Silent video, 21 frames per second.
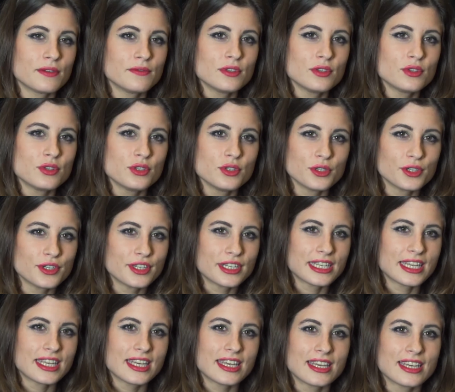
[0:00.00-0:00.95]

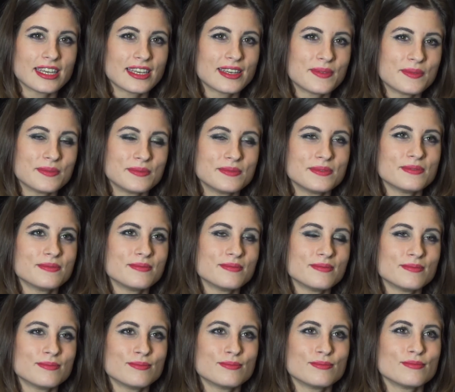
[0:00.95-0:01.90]
visione
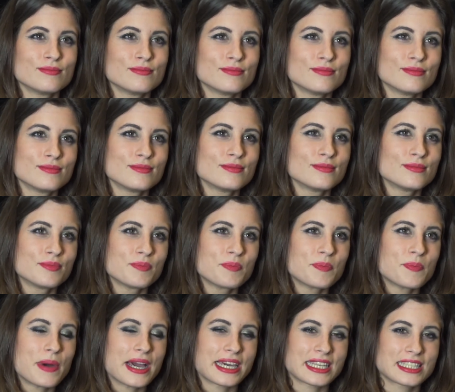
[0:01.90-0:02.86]
mh, mm,
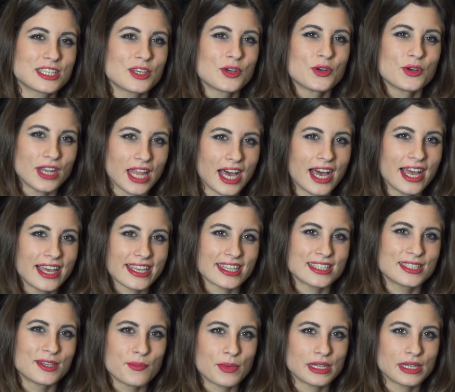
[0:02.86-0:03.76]
particolare del